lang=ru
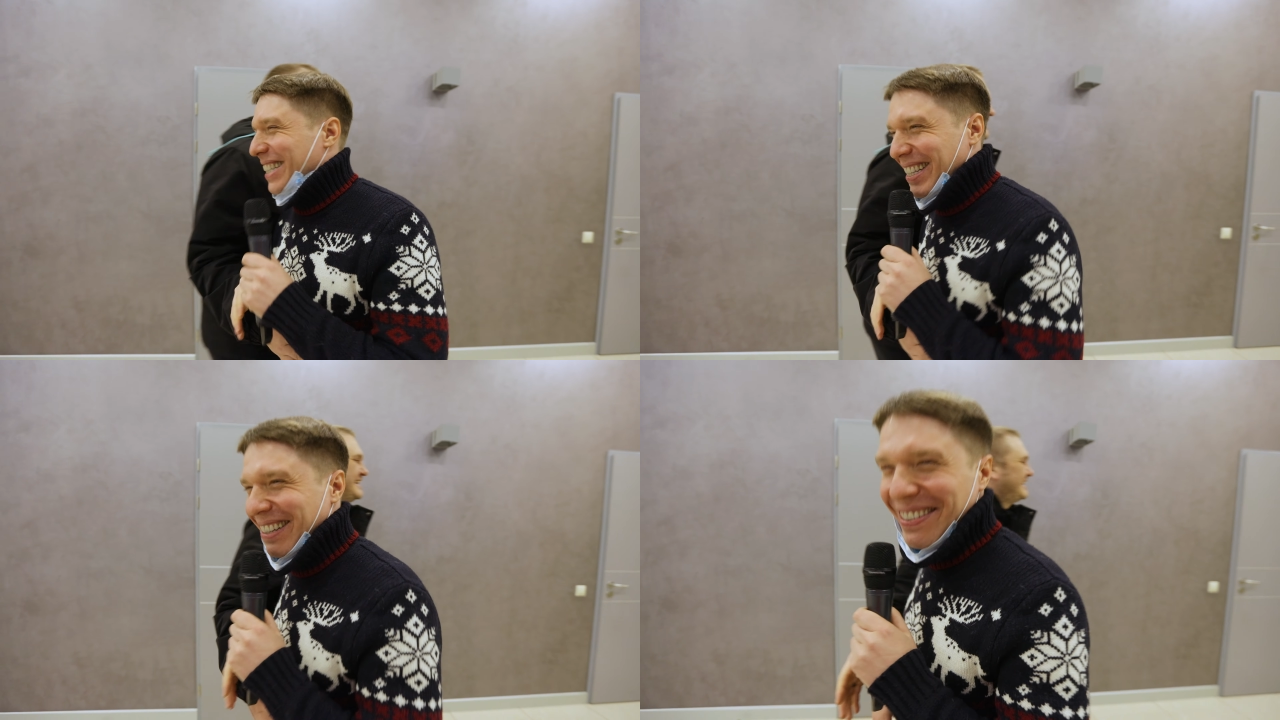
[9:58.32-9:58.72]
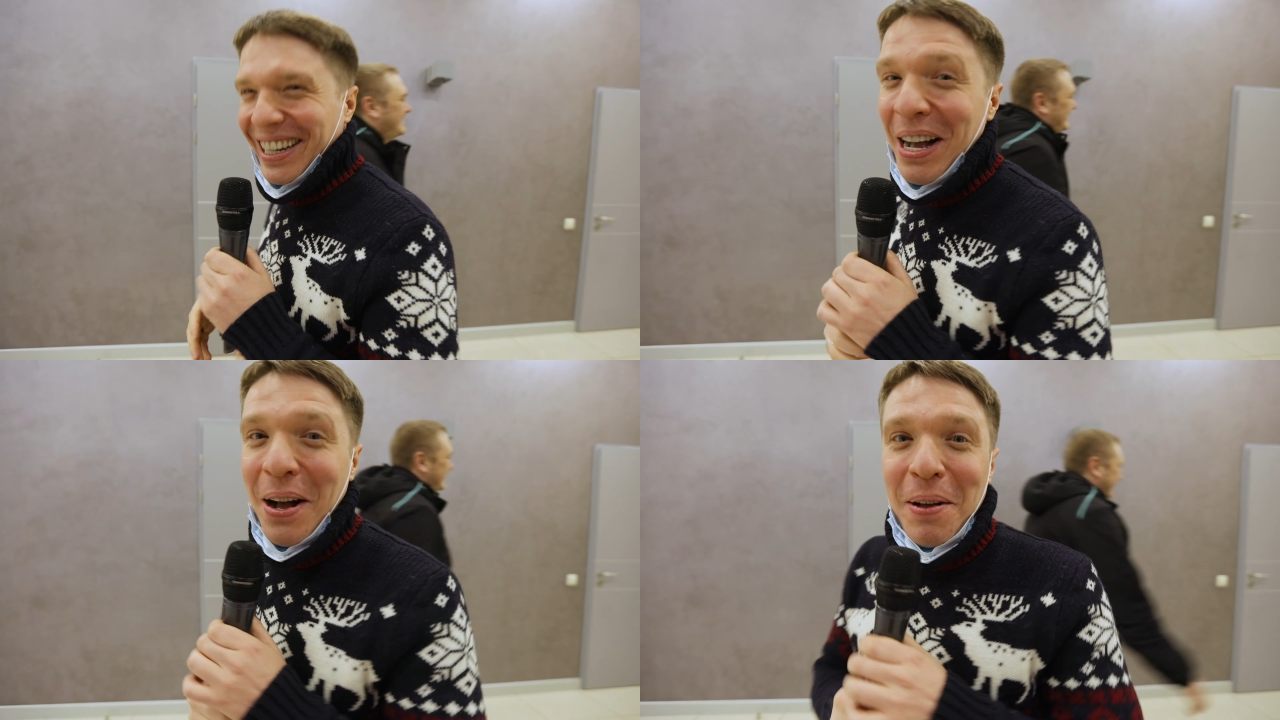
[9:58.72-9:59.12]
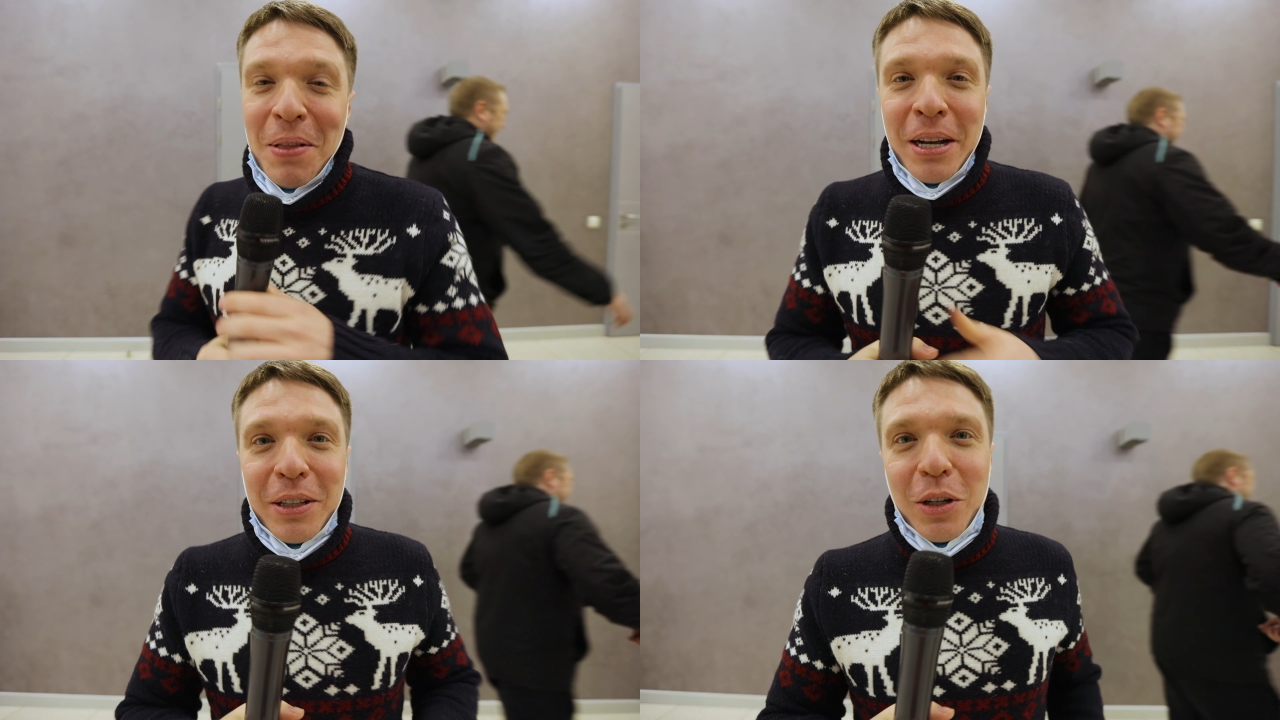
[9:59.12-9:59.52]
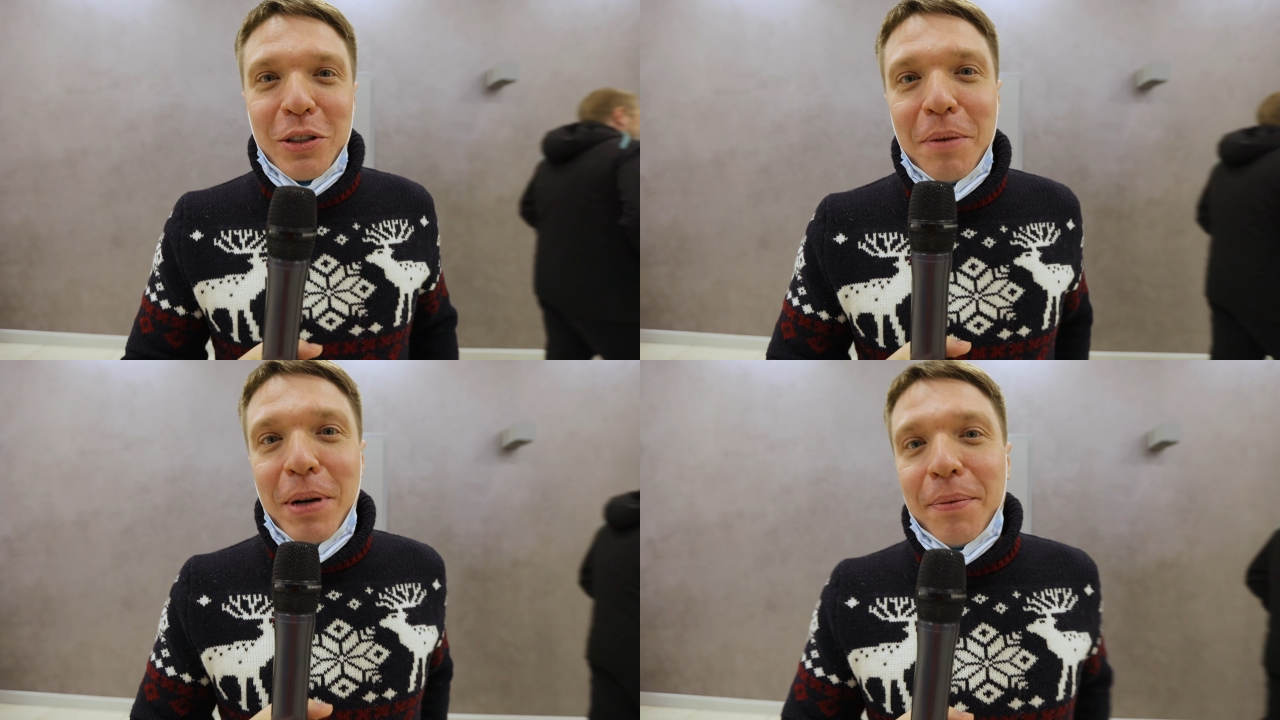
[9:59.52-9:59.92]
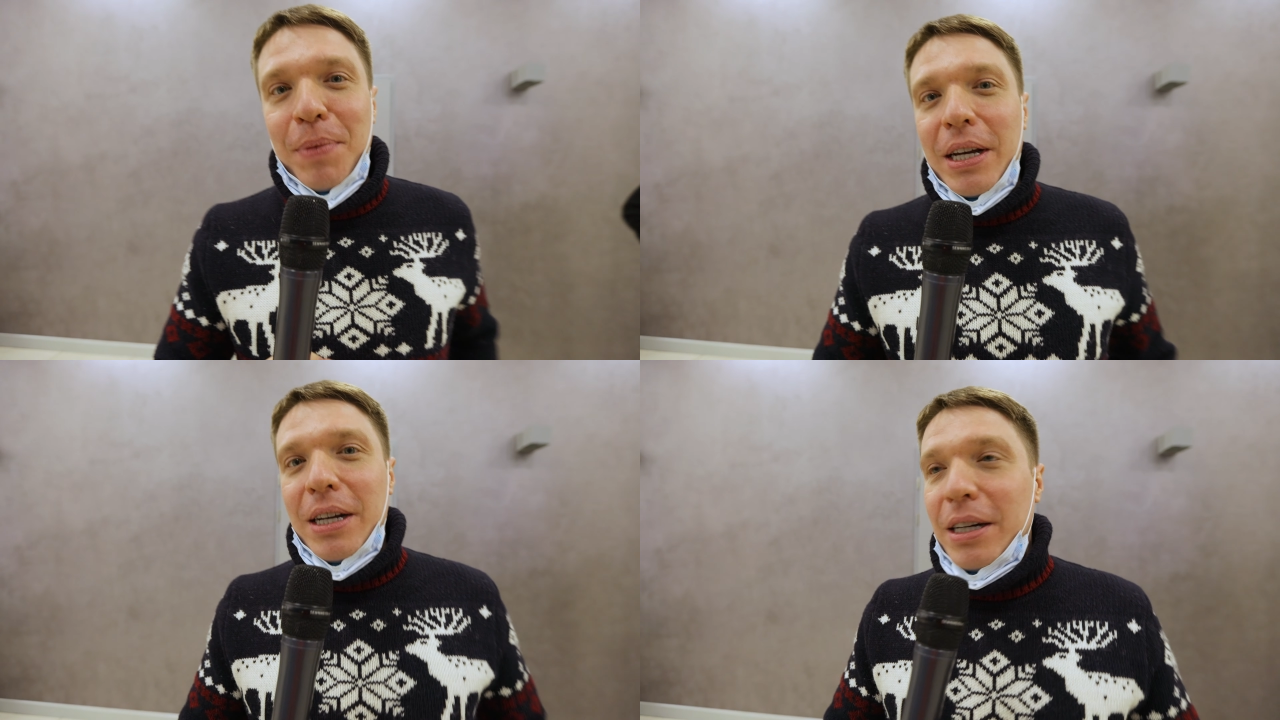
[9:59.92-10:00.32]
Счастливо. Друзья мои,
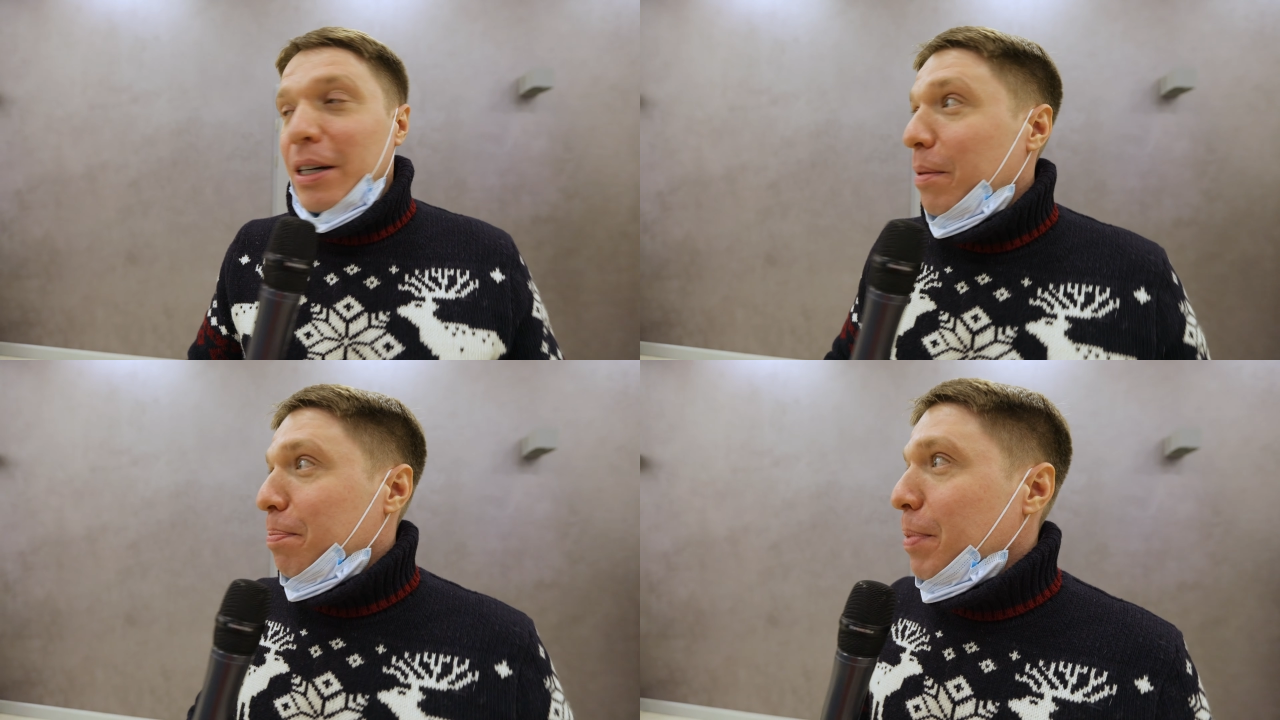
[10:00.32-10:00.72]
э,